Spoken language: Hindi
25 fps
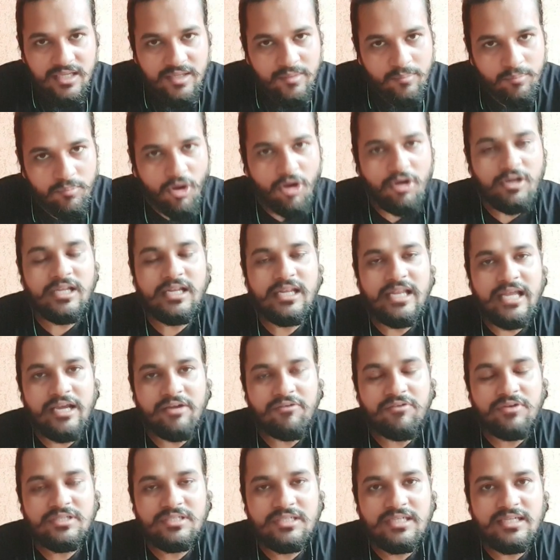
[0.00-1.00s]
बॉडी
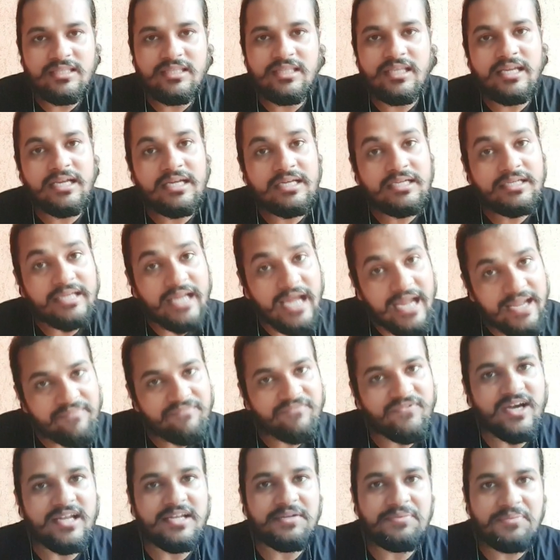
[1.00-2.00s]
लैंग्वेज के अंदर एक टाइम
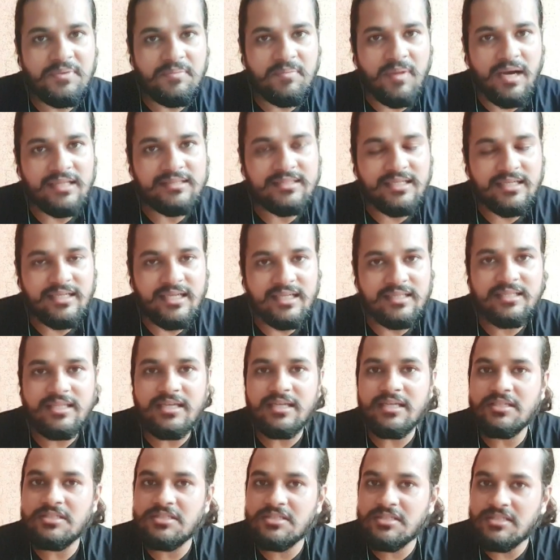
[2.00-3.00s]
वाली भी बात आ जाती है
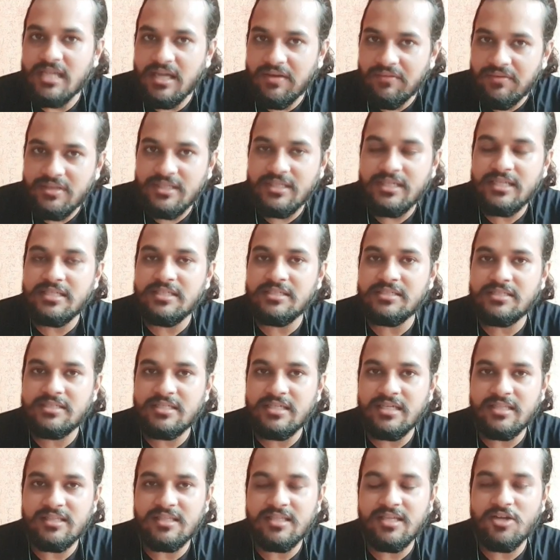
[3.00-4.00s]
कि सेवेंटीज़
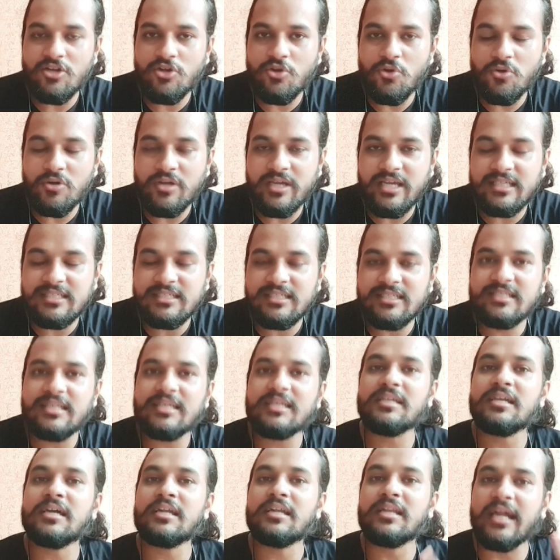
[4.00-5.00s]
के अंदर लोग कैसे थे
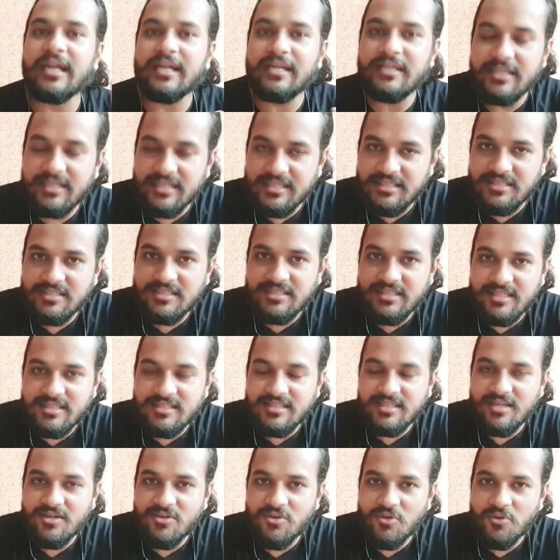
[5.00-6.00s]
या नाइन्टीज़ के
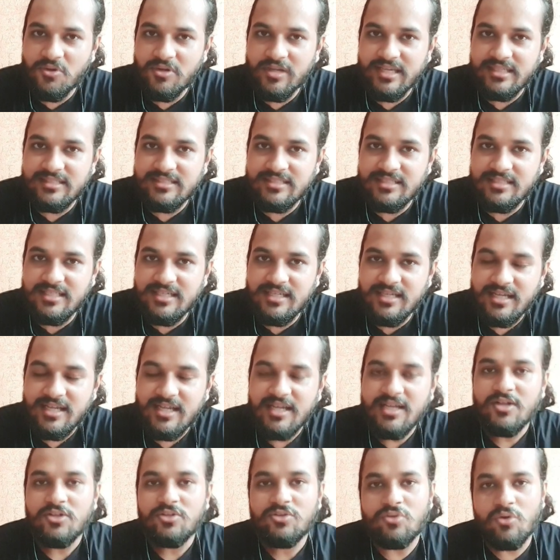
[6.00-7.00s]
अंदर लोग कैसे थे
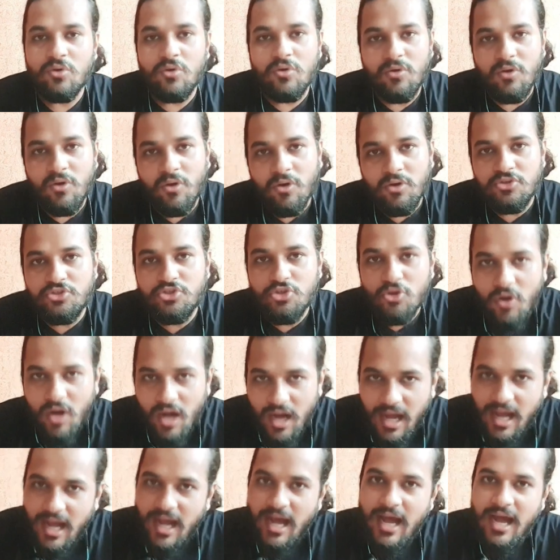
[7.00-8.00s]
तो और जो
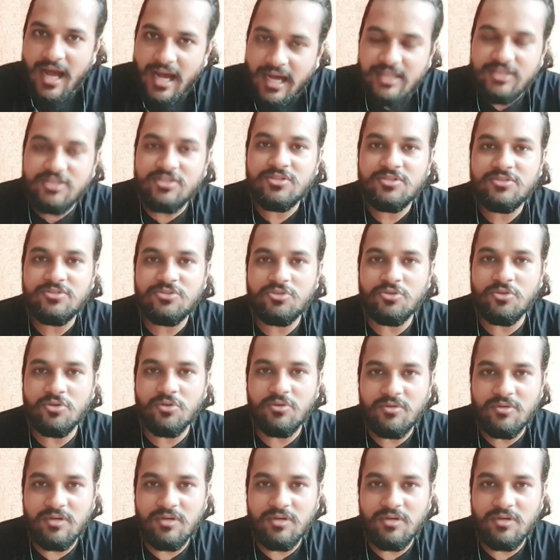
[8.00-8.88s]
आज जो